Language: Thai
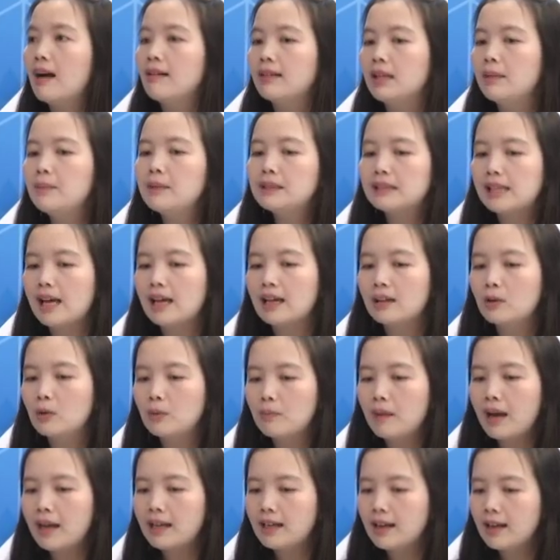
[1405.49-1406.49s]
ที่ปรึกษาก
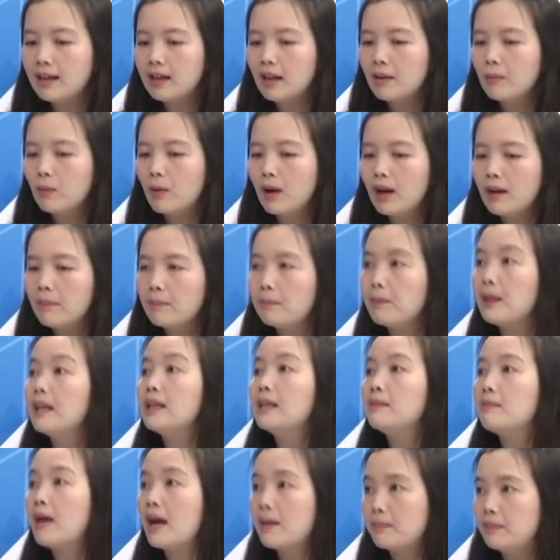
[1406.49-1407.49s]
ฎหมายแนะนำว่าเป็น
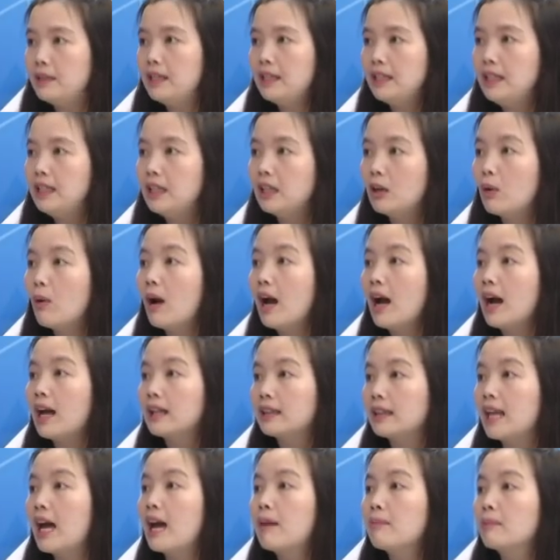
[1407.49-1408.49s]
แบบนี้ดีกว่า
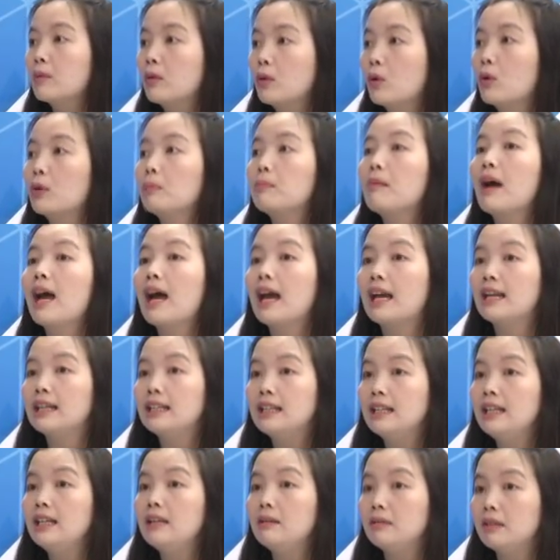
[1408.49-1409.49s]
ตามกฎหมาย
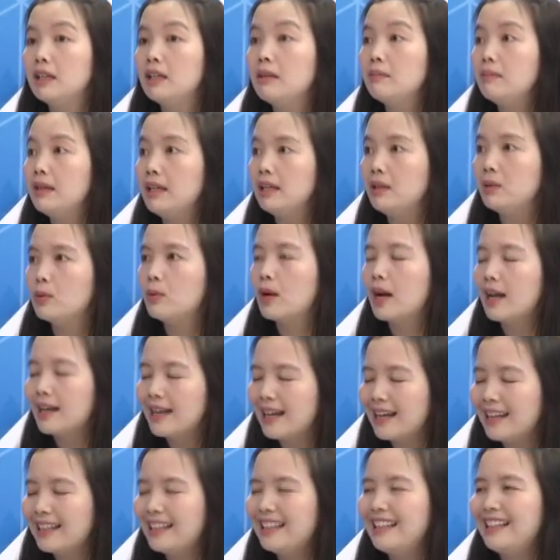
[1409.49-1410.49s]
ที่ที่มีอยู่ข
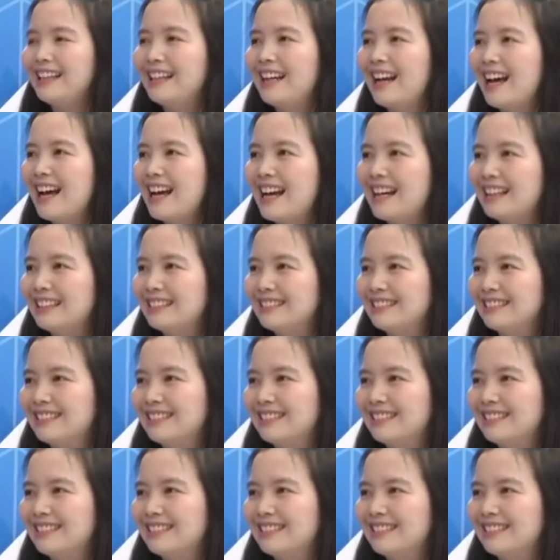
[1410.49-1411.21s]
นาดนี้สีสวัสดิ์